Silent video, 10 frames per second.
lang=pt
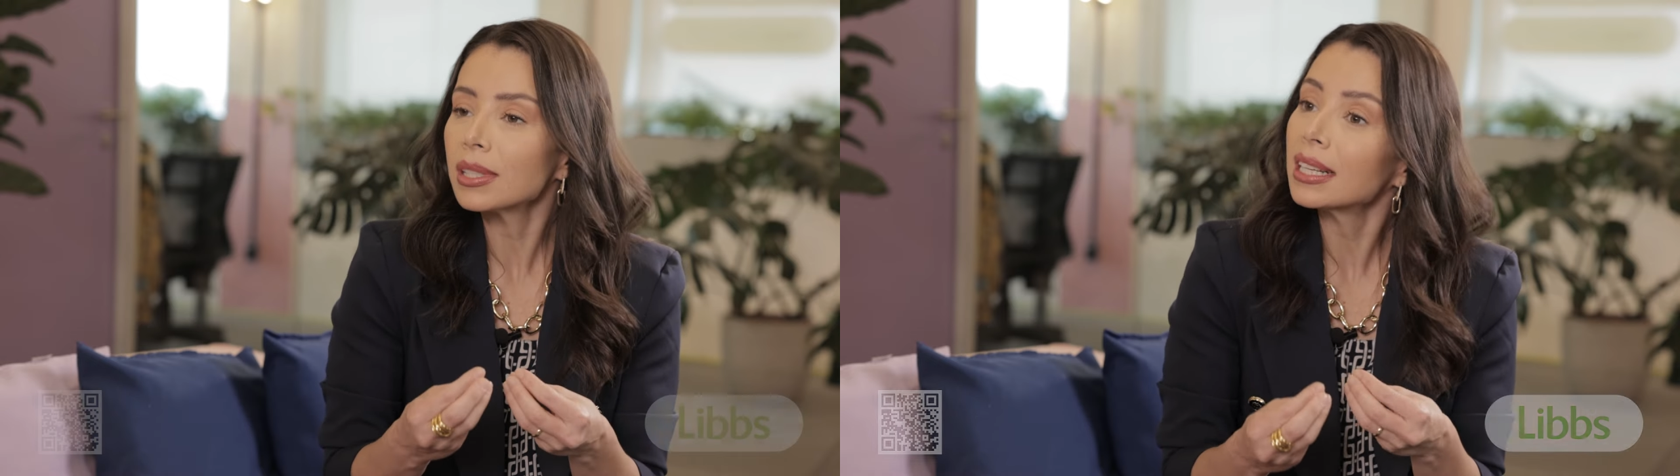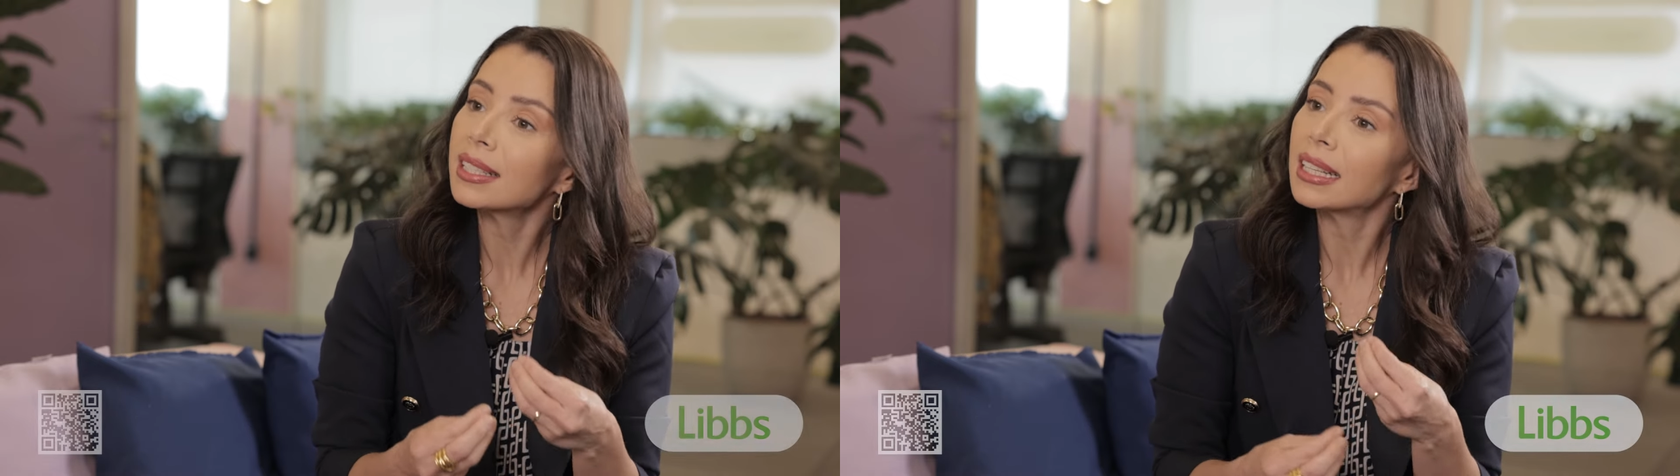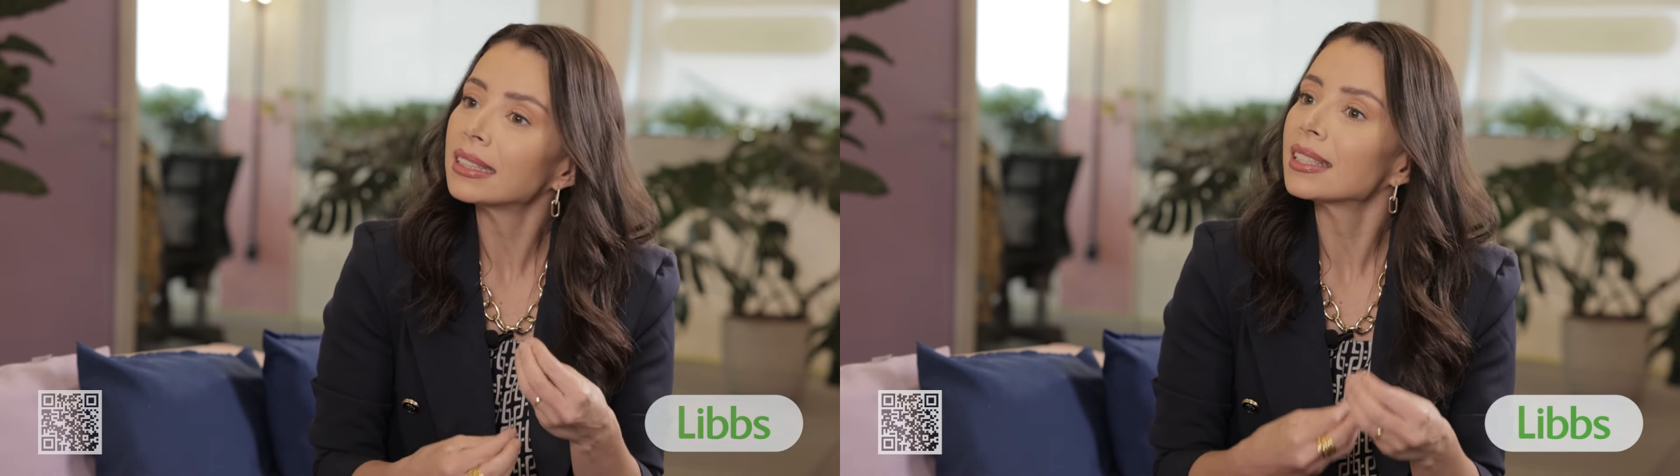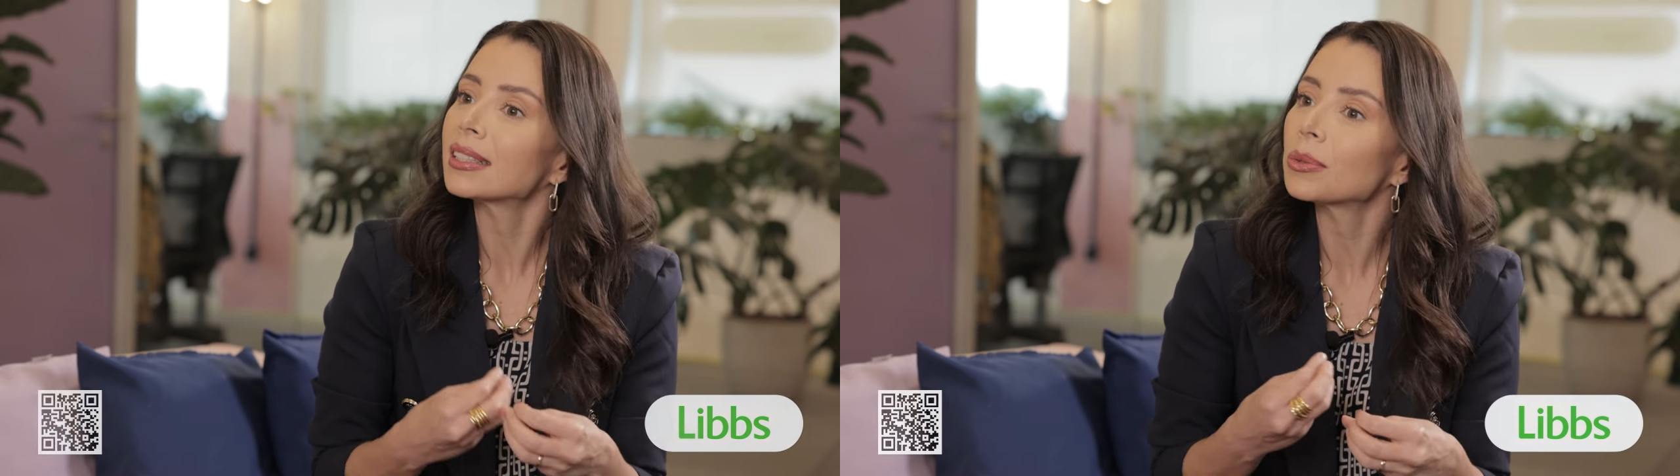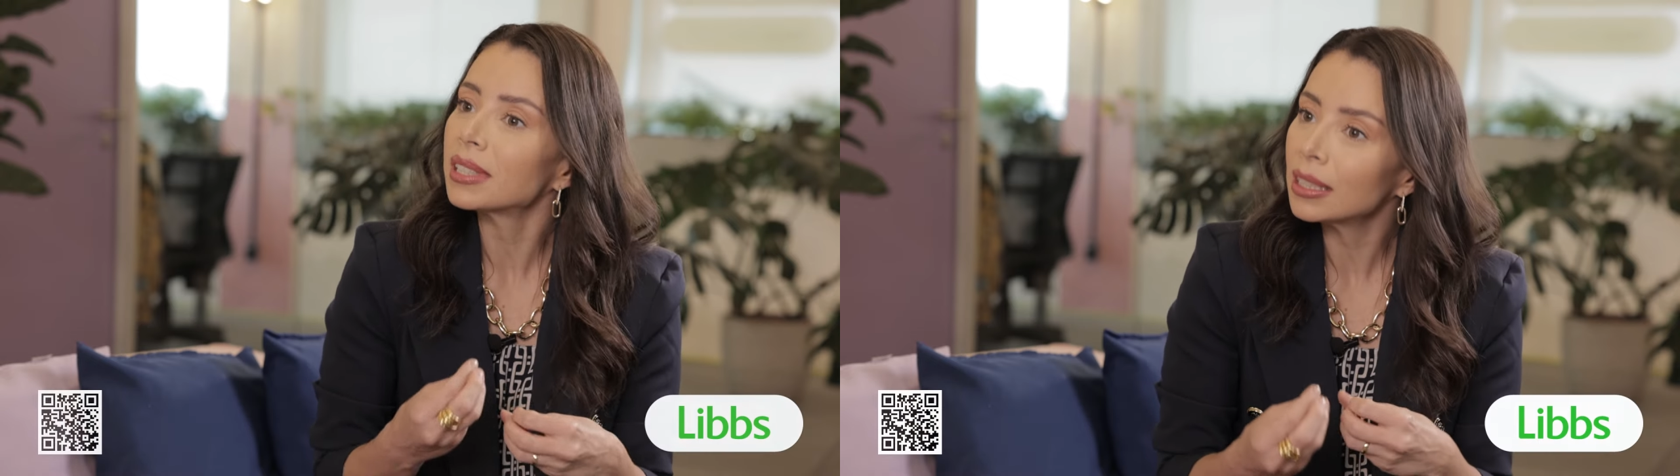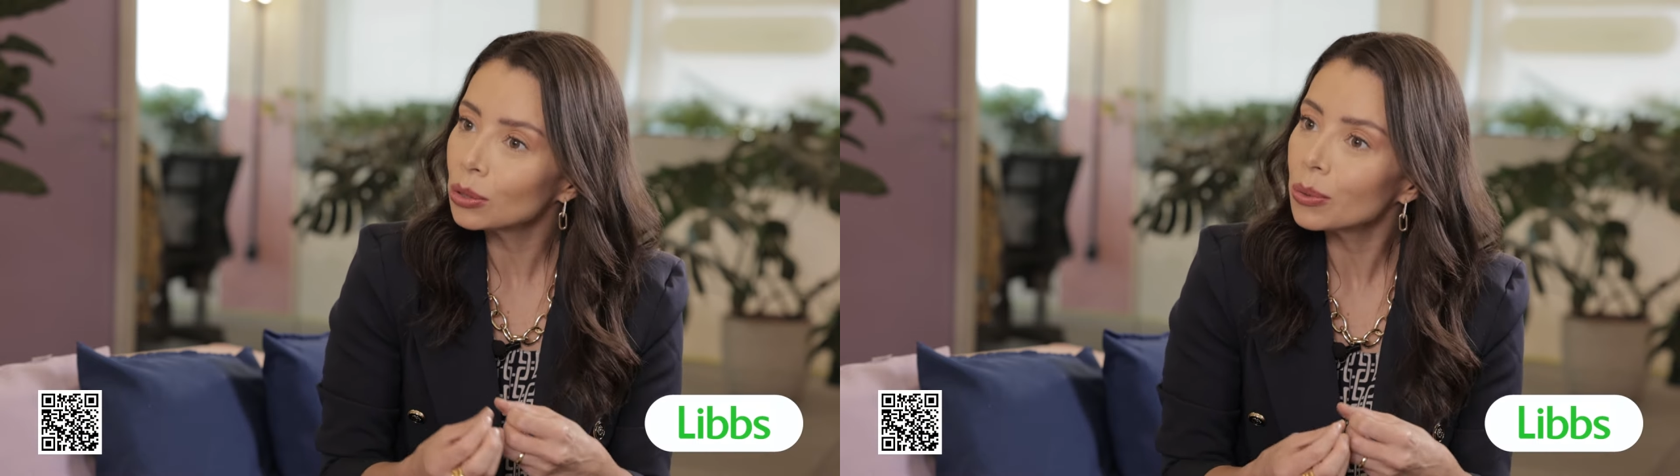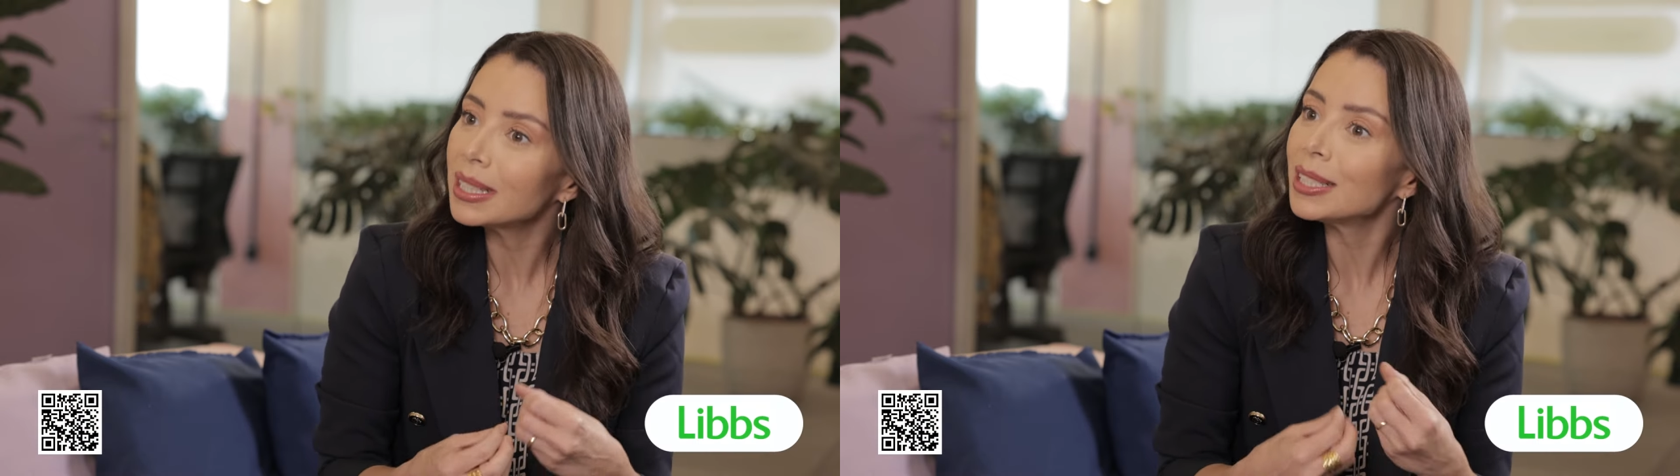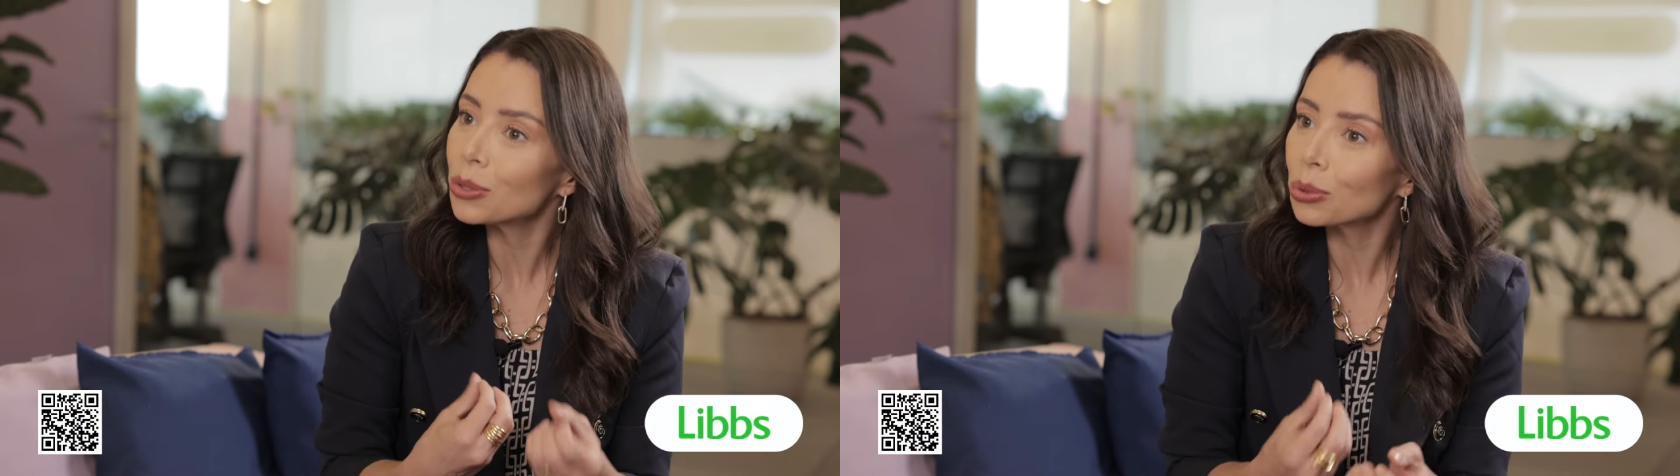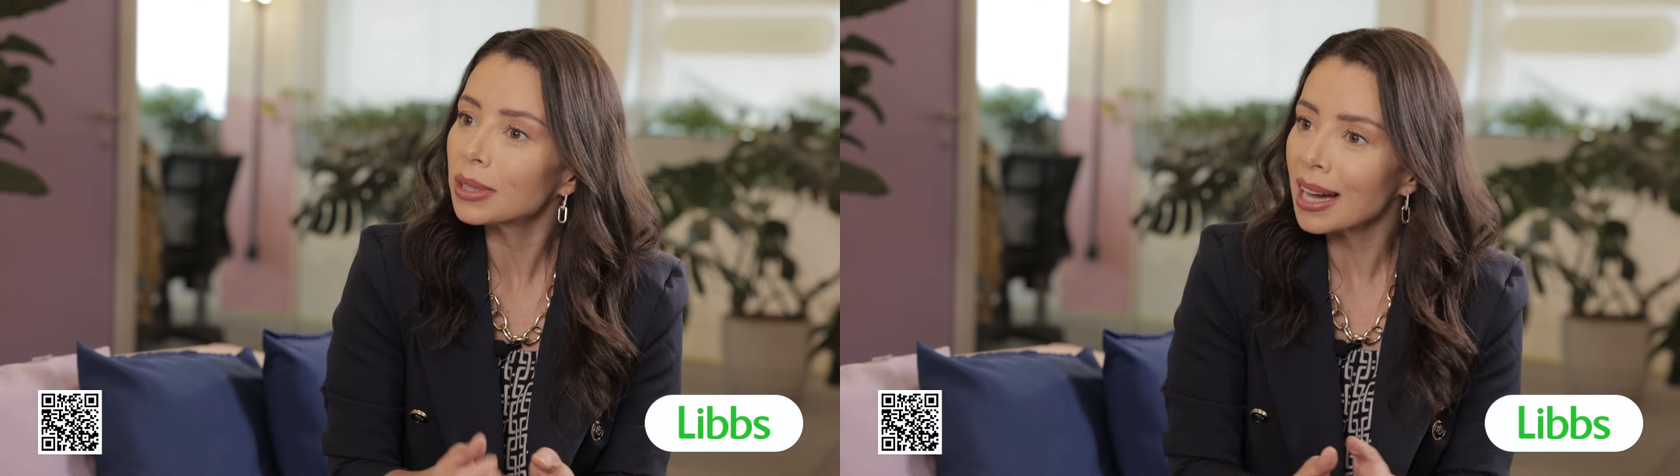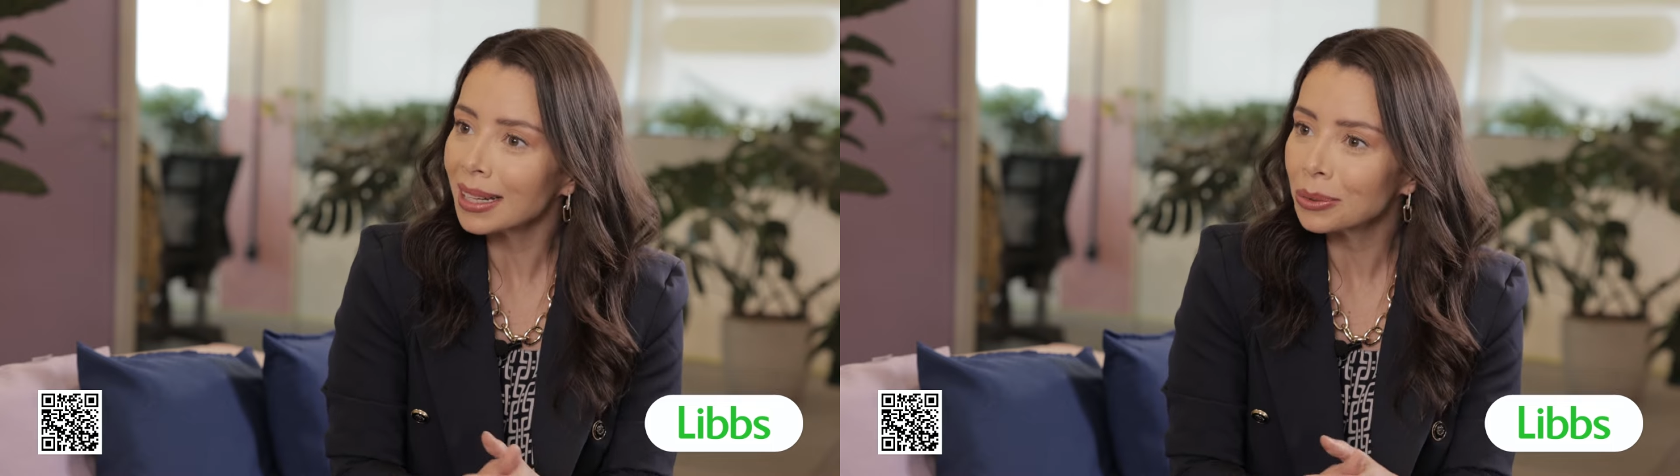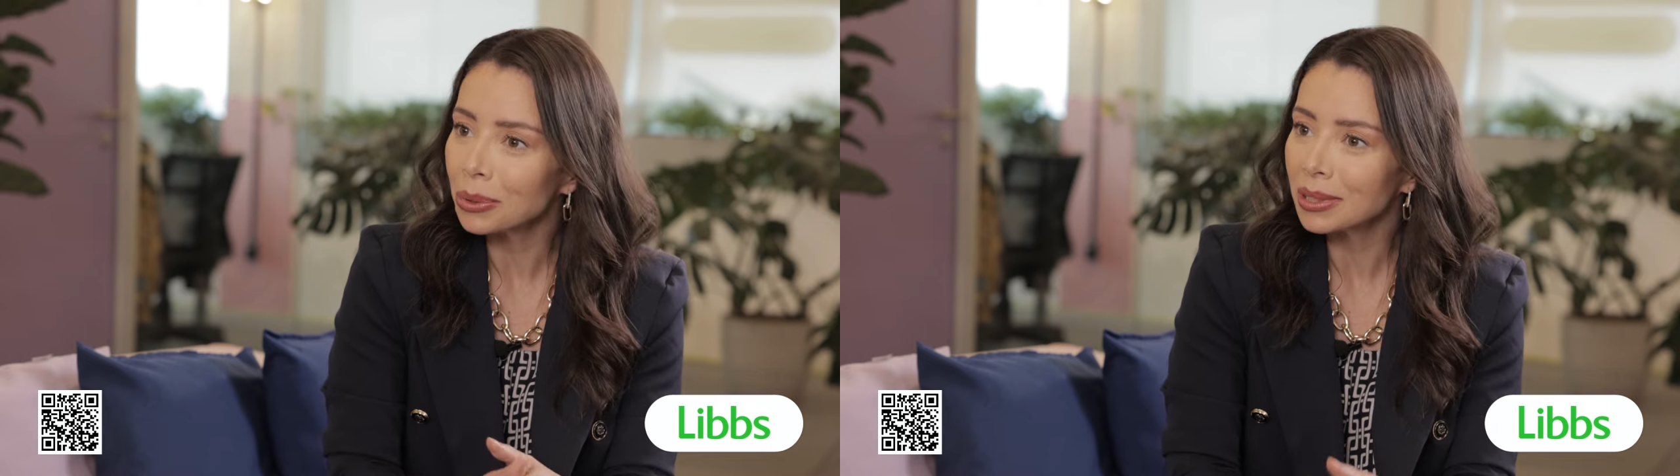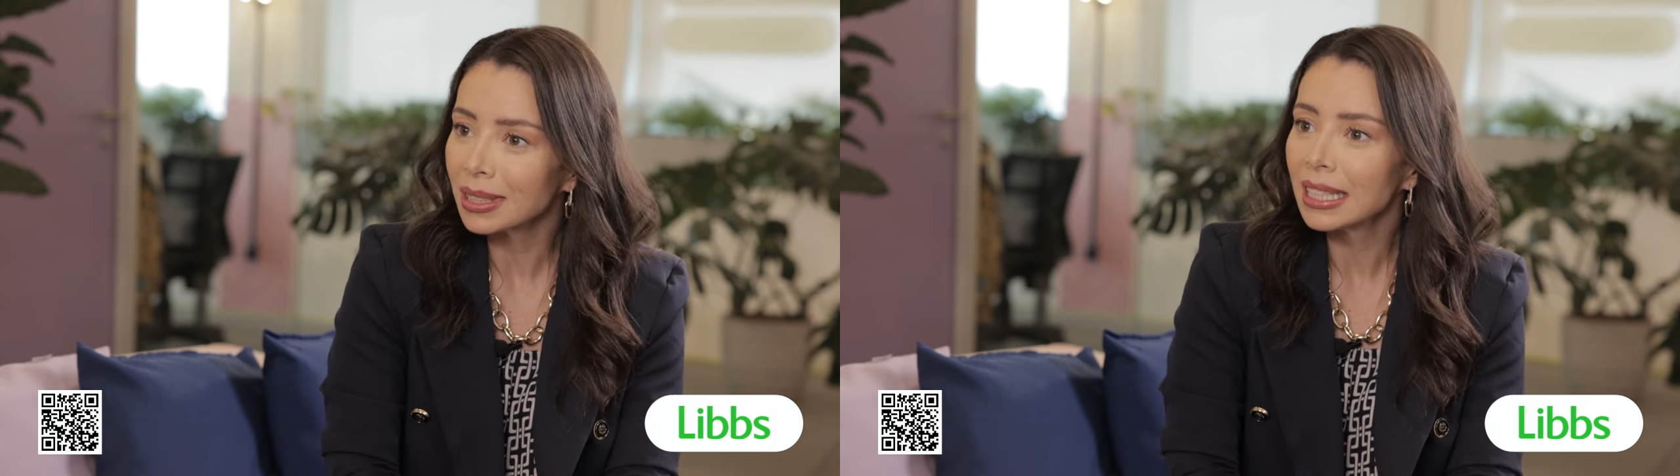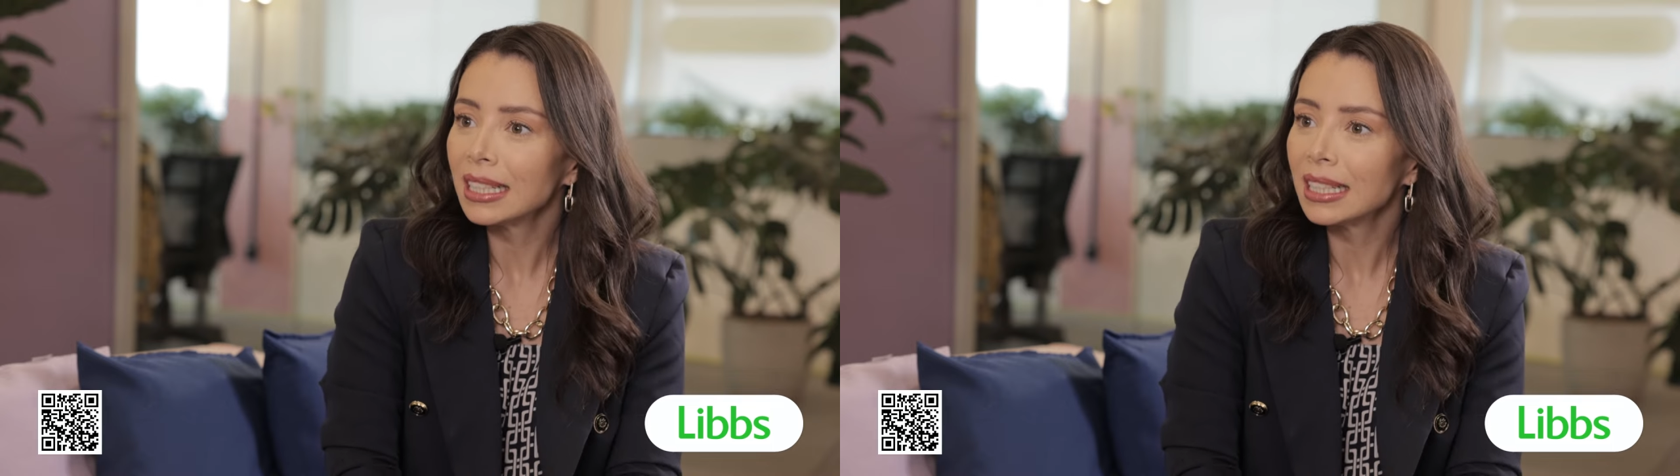eles ainda estão sendo estudados.